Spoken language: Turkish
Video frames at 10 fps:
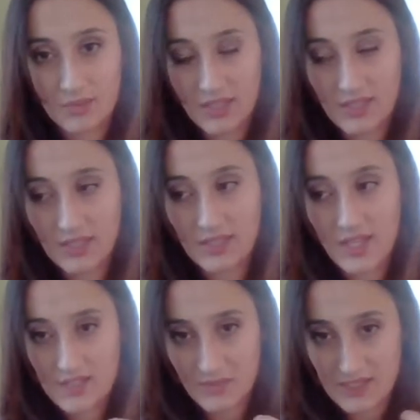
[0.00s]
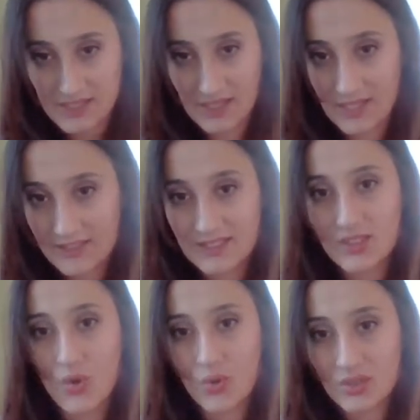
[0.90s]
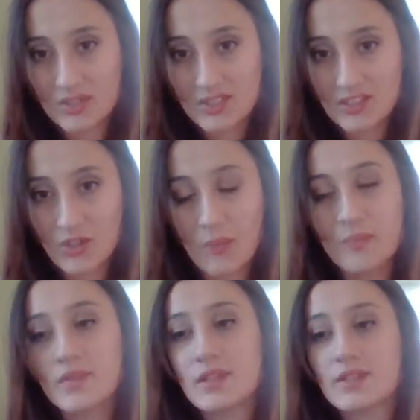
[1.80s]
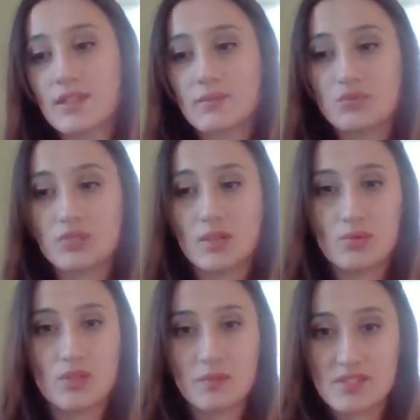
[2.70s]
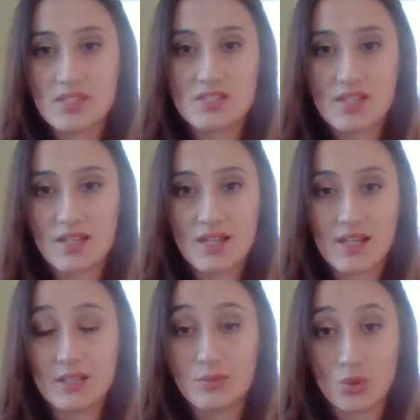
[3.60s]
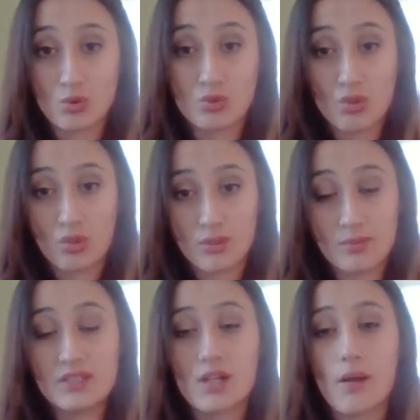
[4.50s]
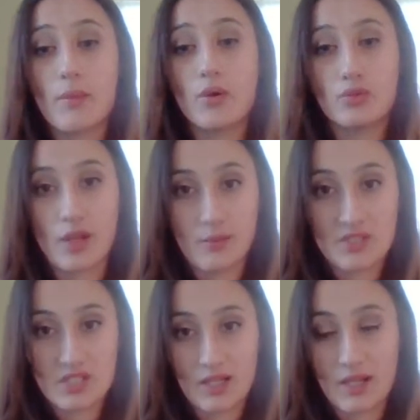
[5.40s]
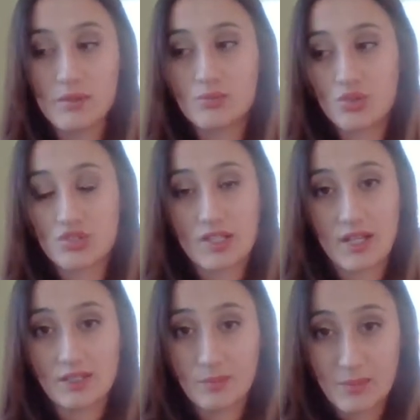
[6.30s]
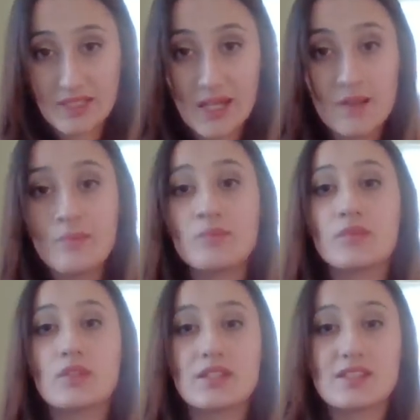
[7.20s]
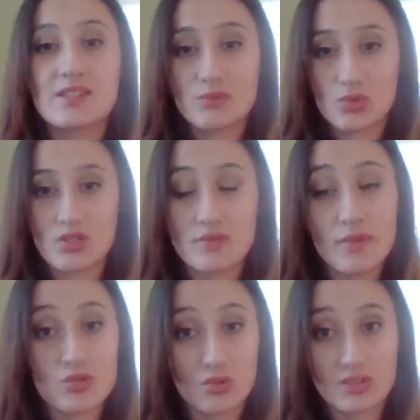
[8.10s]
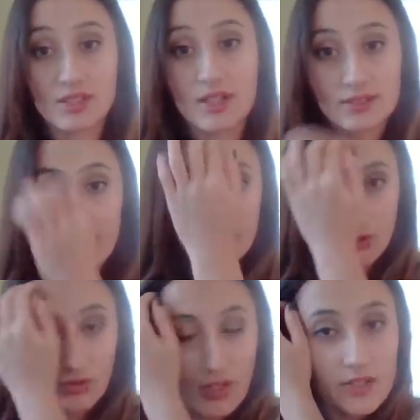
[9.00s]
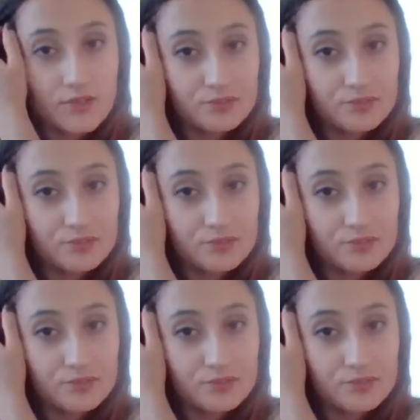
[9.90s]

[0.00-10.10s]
arayla yazmanız gerektiği de öğretiliyor. Yani bunlar böyle basit şeyler gibi görünüyor olabilir ama önemli şeyler. Projelerde bile isim soy isme çok dikkat ediyorlar.